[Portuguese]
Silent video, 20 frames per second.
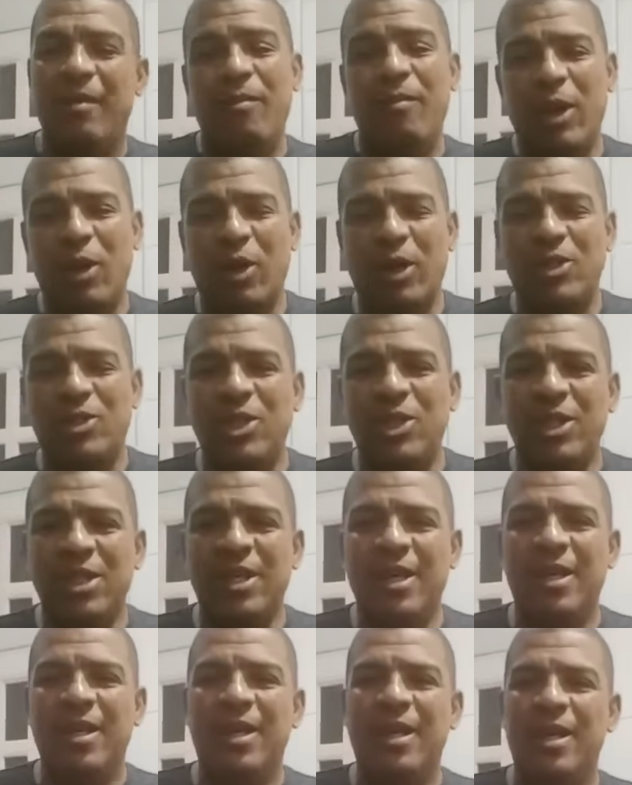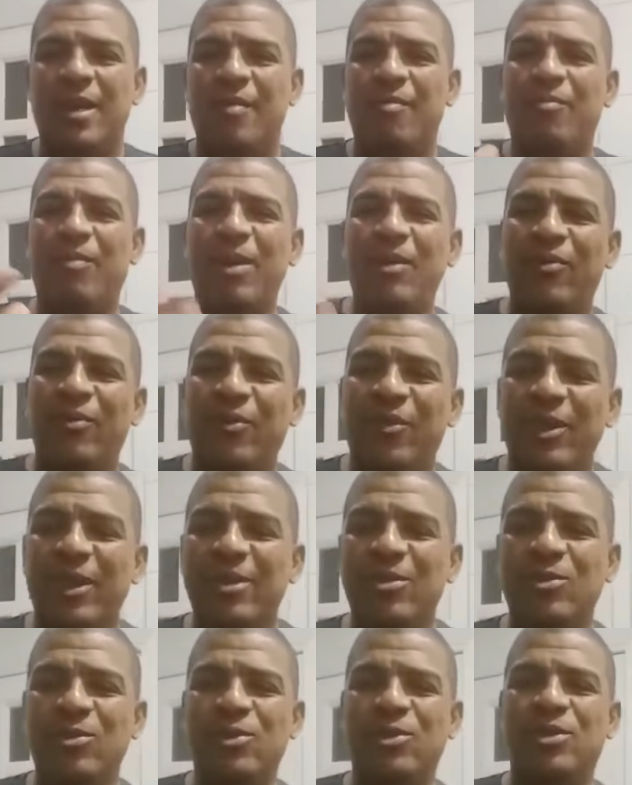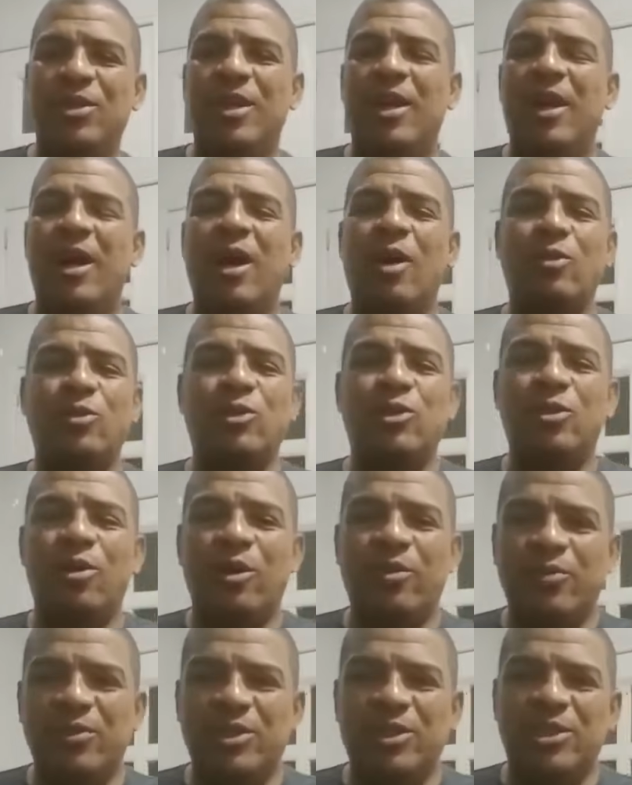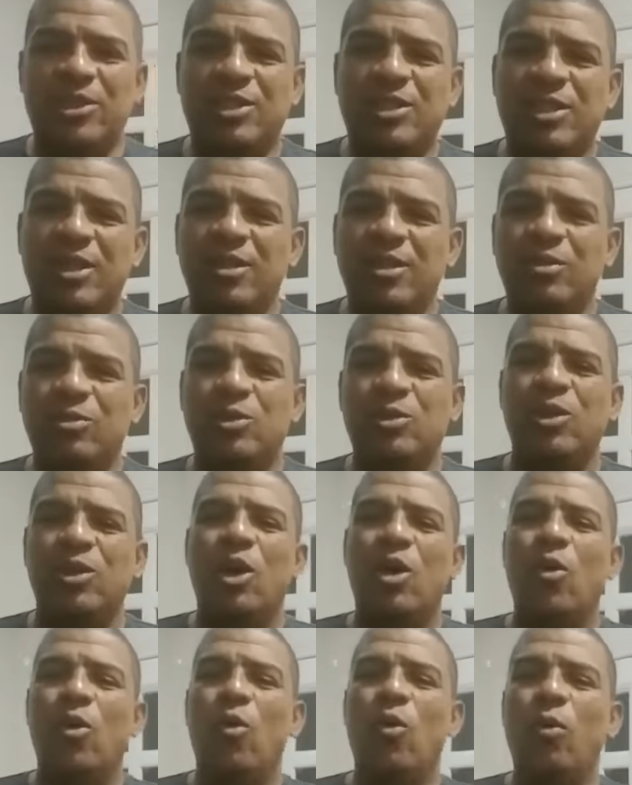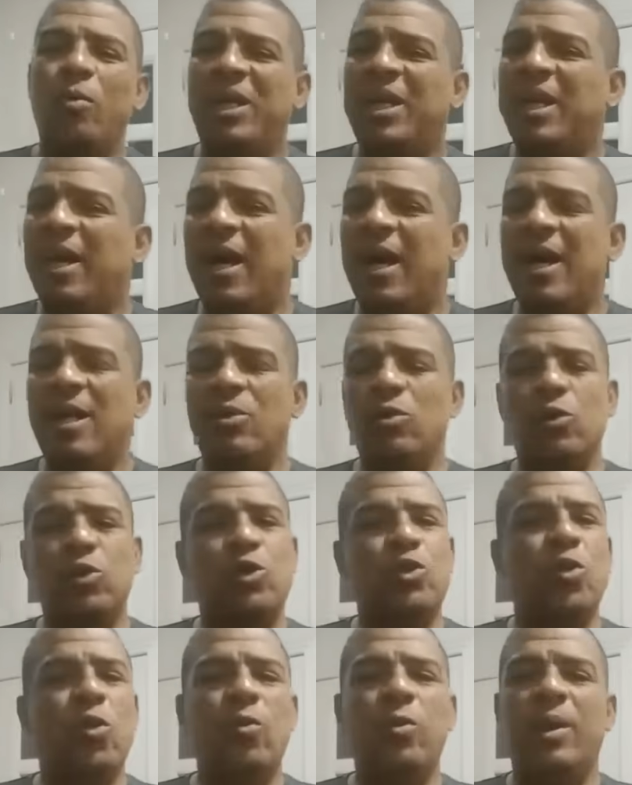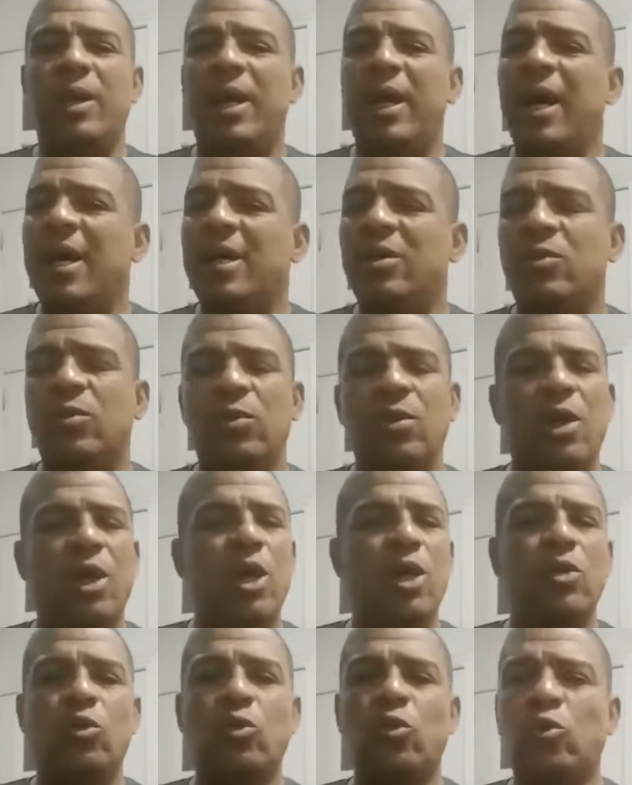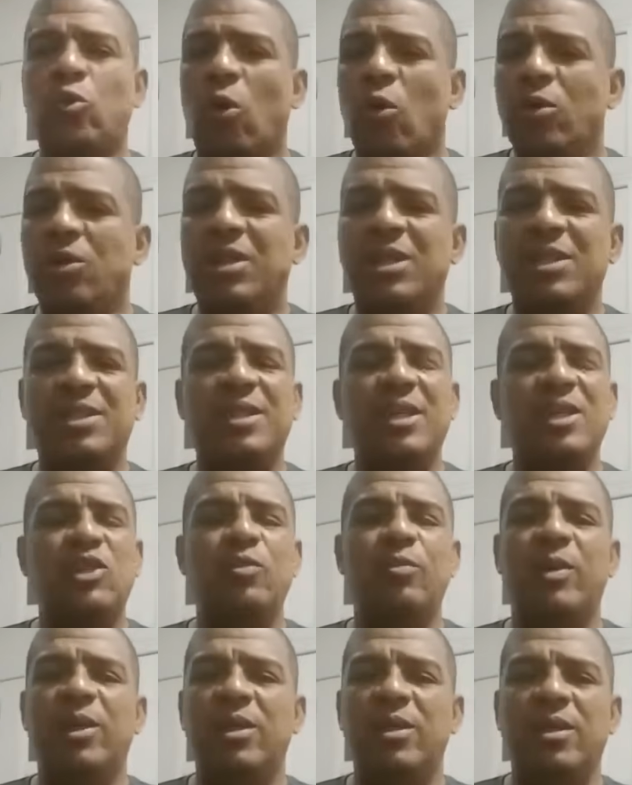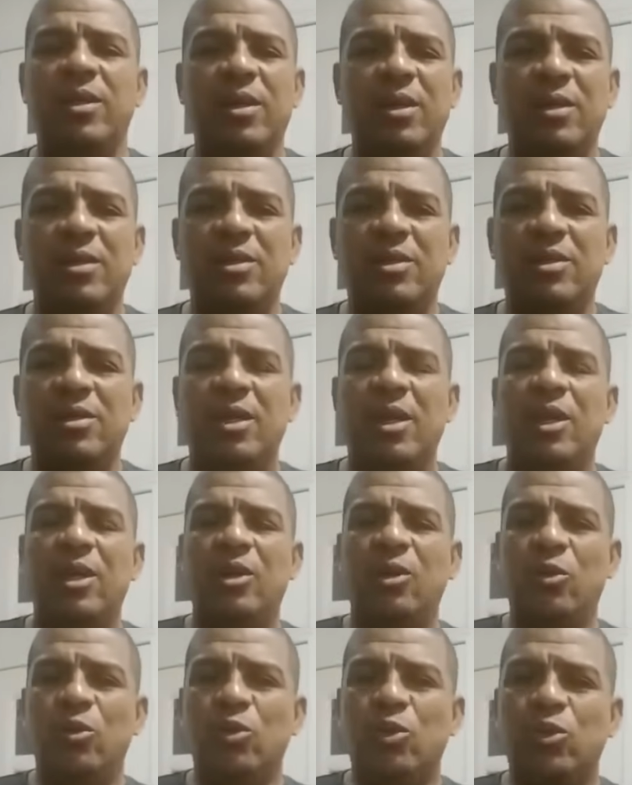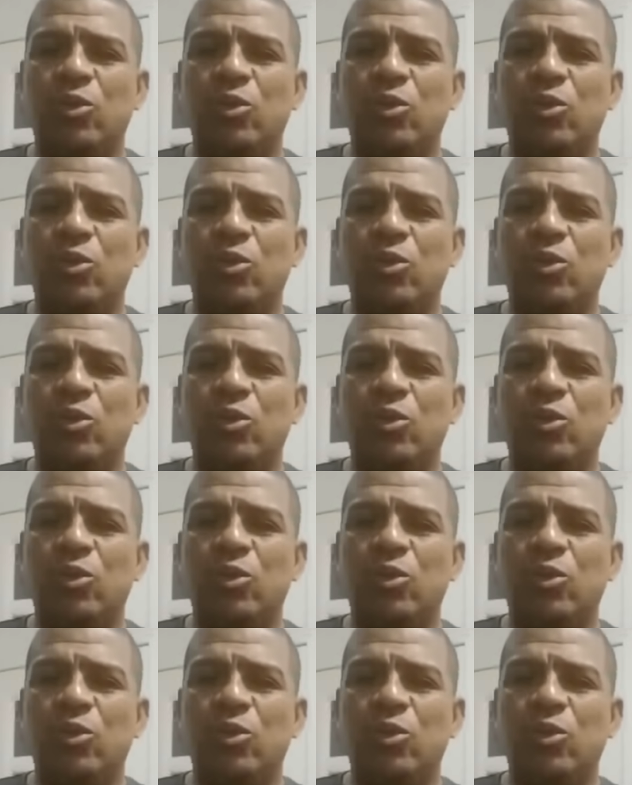Melhor dia, bem-vindos aos novos inscritos. Obrigado, eu sou grato. Todas as manhãs eu